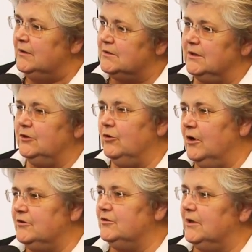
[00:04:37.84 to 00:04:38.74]

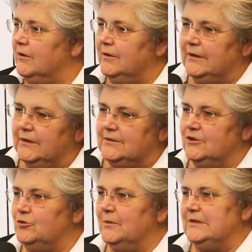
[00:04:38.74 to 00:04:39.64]
Escritórios e tal, ainda
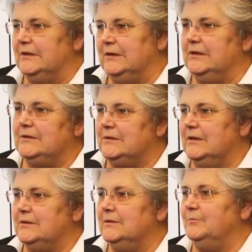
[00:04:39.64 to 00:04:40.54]
existe uma certa
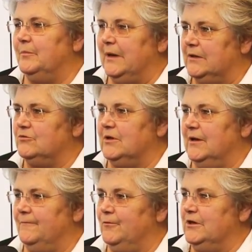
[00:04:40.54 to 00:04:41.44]
reticência para
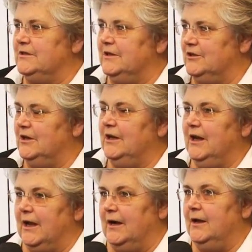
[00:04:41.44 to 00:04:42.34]
usar fluorescente
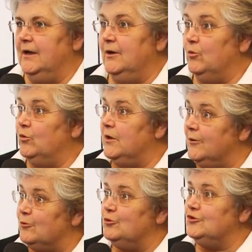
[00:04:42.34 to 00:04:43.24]
linear, o que
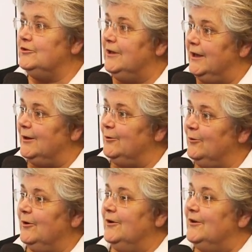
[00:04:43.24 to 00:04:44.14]
eu considero
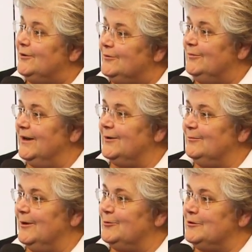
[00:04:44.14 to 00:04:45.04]
uma,
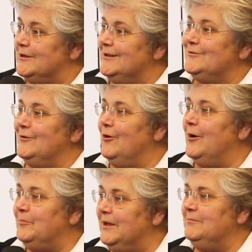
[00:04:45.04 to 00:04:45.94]
uma coisa que eles vão
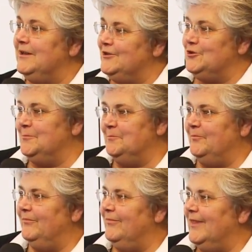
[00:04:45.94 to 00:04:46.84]
rapidamente
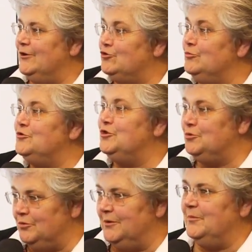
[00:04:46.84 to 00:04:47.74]

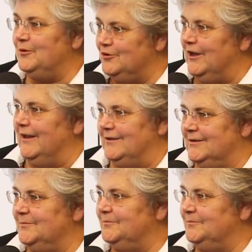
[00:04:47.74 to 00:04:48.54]
substituir pelos LEDs.